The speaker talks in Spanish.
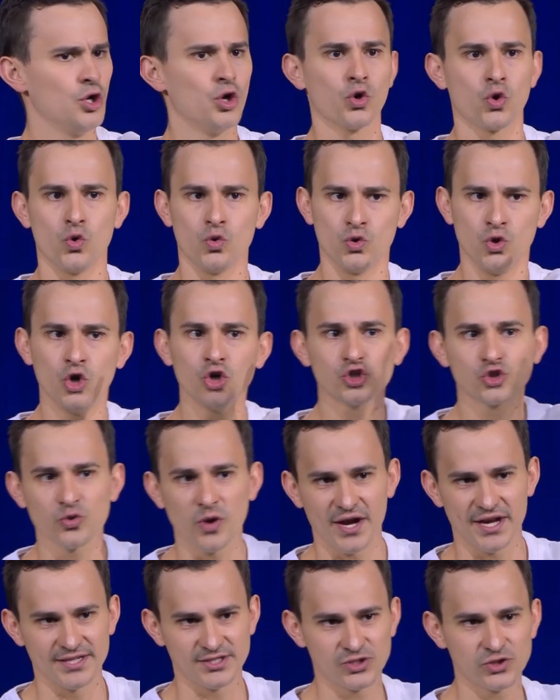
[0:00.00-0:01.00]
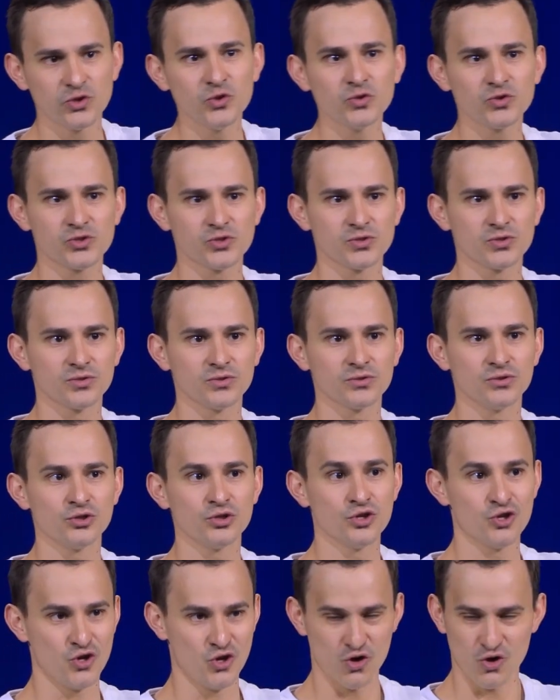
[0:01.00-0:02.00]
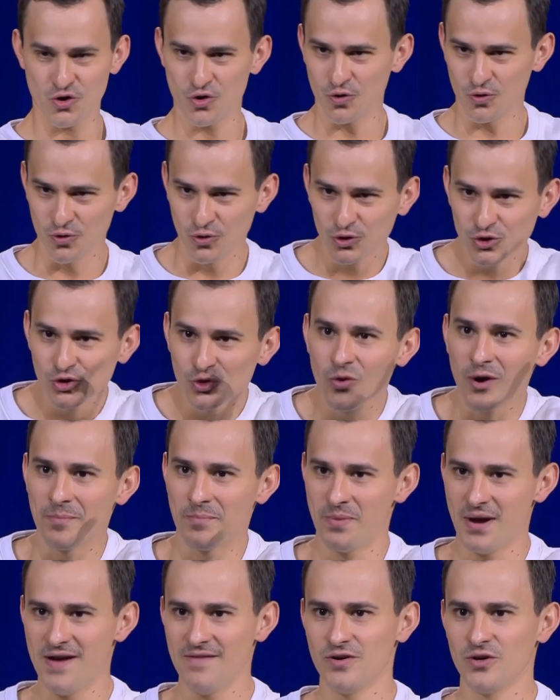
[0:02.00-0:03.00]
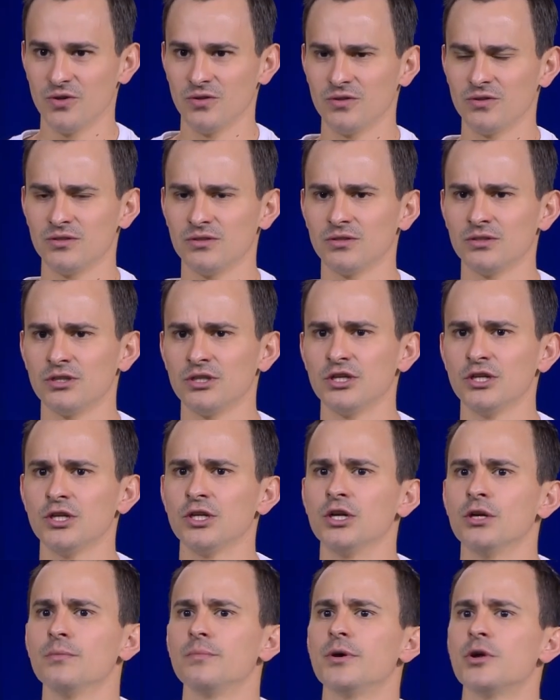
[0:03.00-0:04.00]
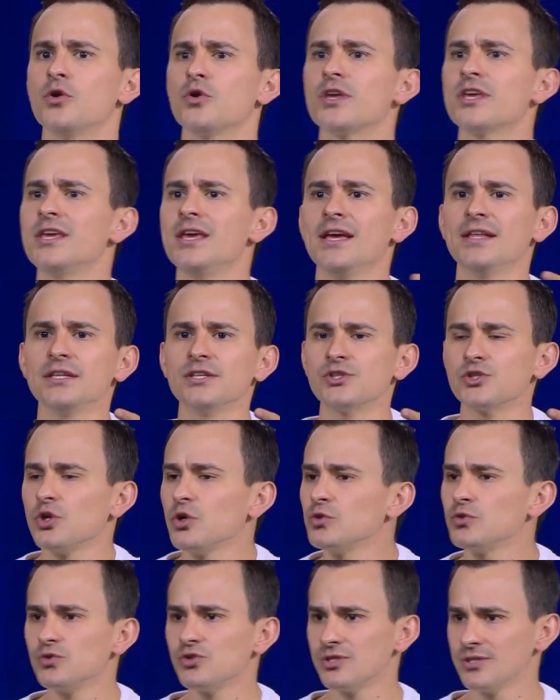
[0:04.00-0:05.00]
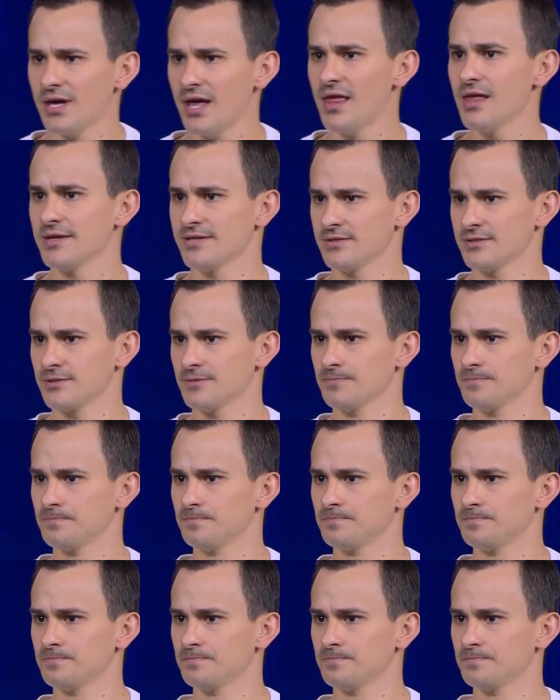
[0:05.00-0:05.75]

Conozco a Jesús, conozco a Pablo, pero ¿quiénes son ustedes?